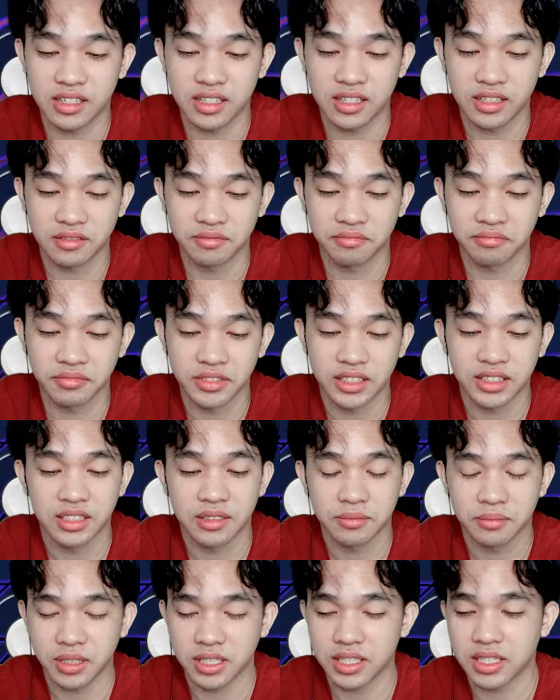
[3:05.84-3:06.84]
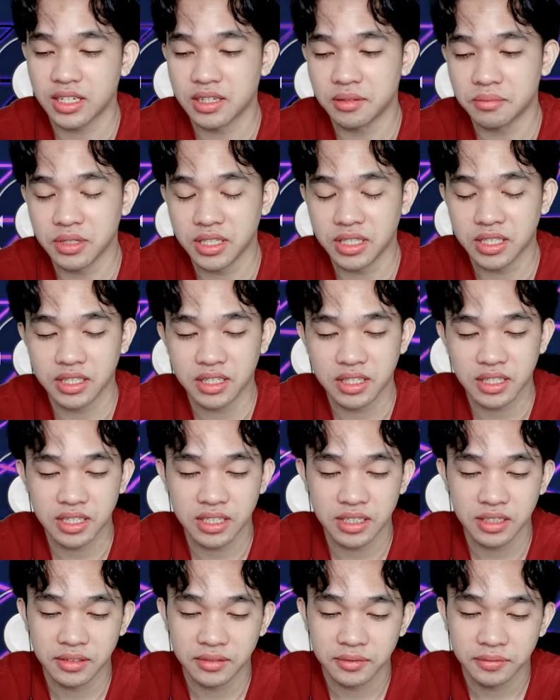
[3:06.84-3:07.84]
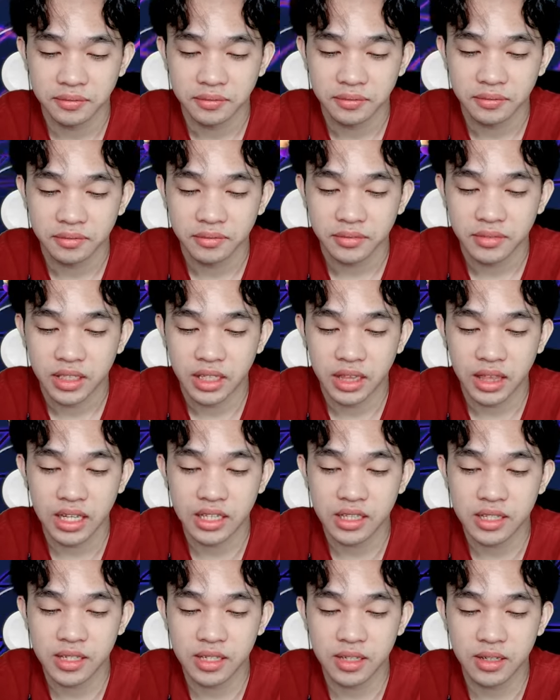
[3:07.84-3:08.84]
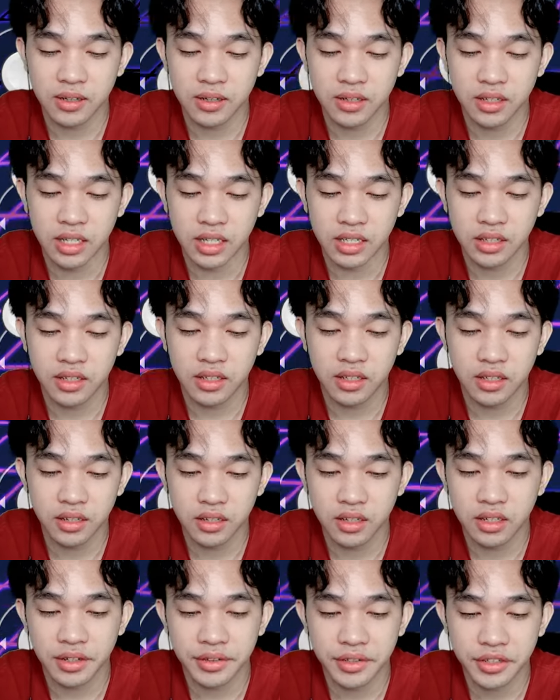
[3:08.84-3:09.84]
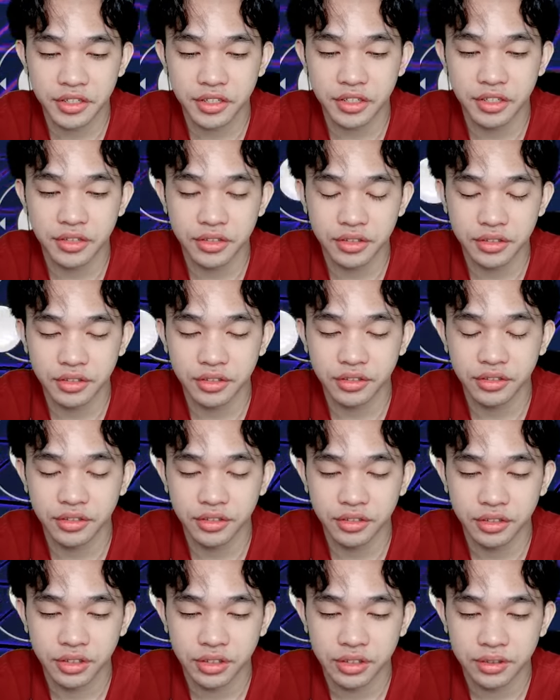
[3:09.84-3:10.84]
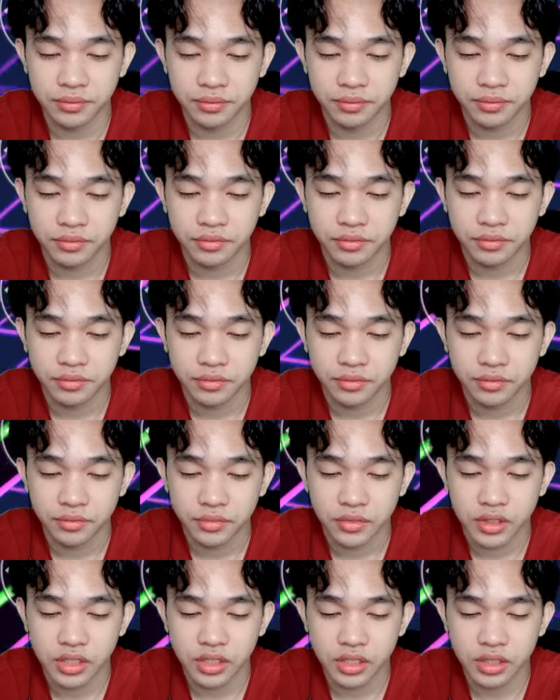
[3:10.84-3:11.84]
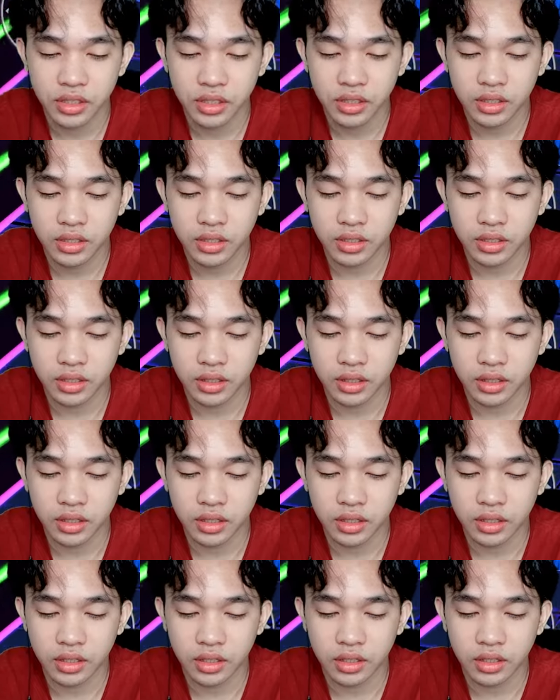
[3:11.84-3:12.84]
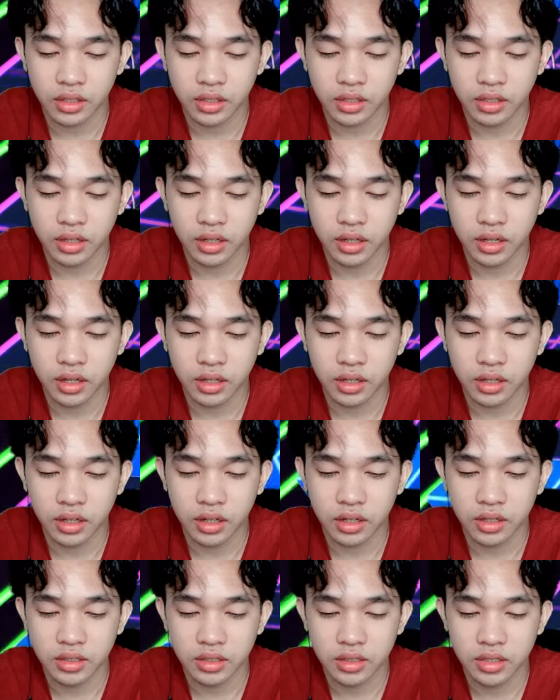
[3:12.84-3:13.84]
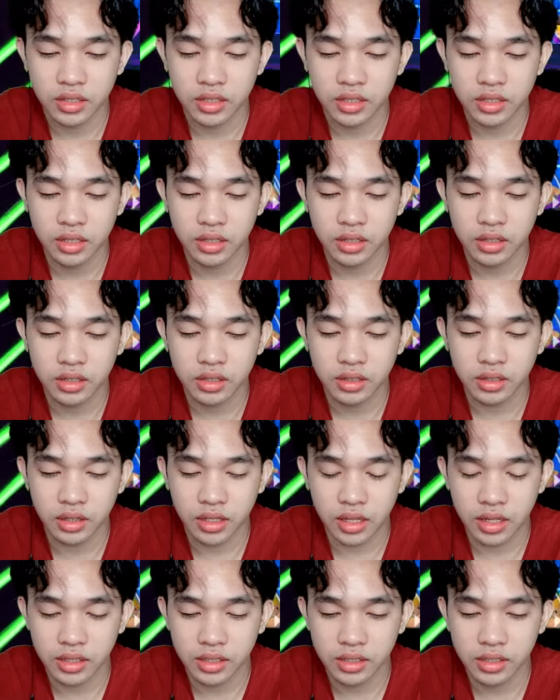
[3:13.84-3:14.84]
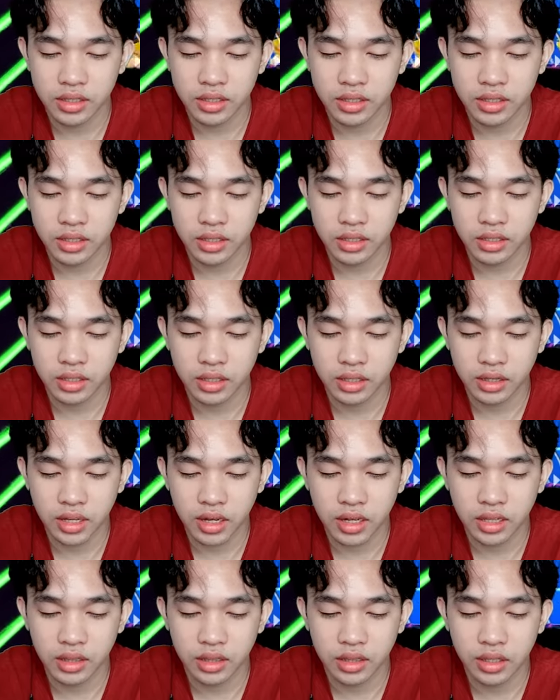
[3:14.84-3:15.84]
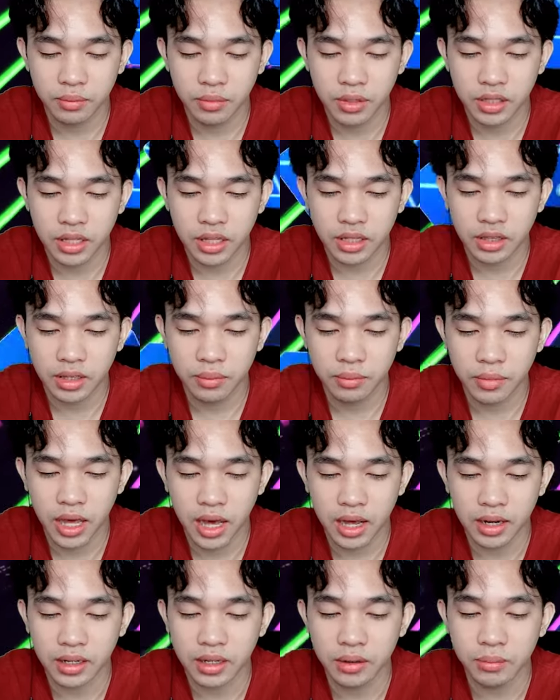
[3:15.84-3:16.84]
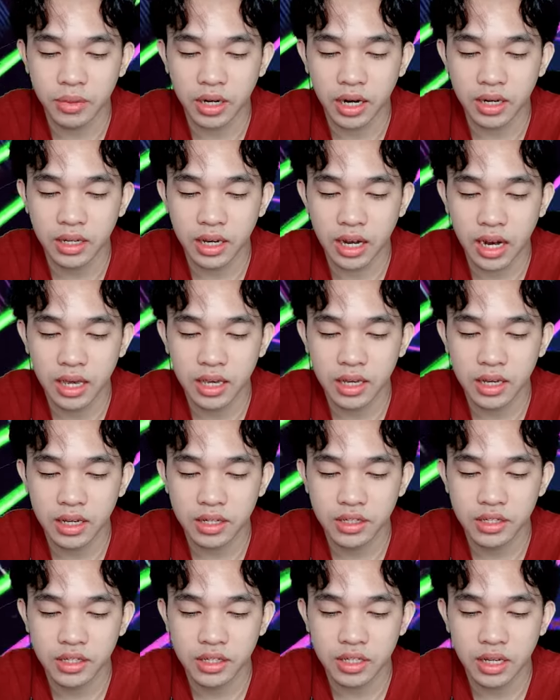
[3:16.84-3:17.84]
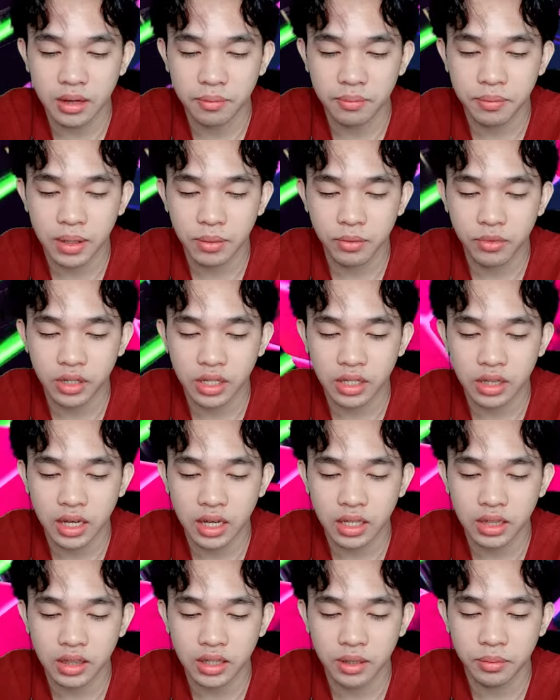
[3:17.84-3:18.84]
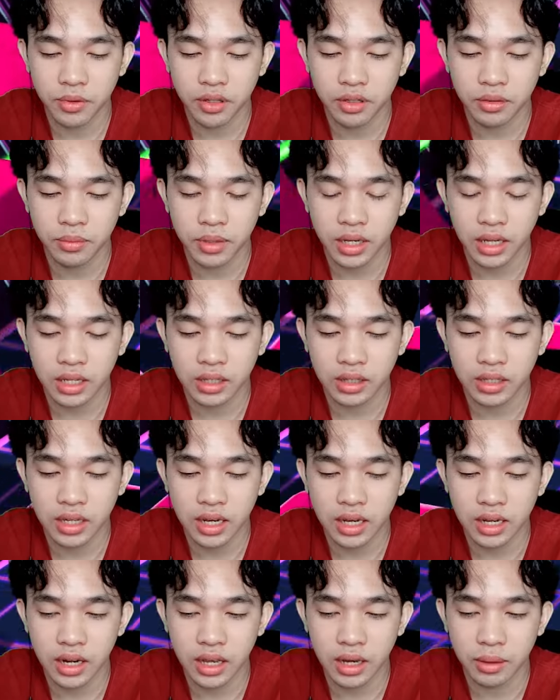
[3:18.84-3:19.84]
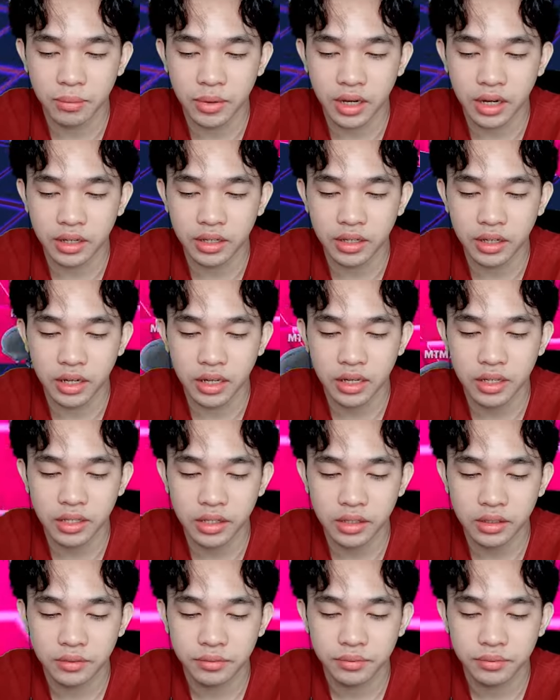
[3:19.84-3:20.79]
sih masa nggak bisa sih let's go let's go let's go set uh, set nice kita hantam kita hantam tidak ada yang berani naik guys siapa yang mau kita hantam kalau mereka tidak ada yang berani naik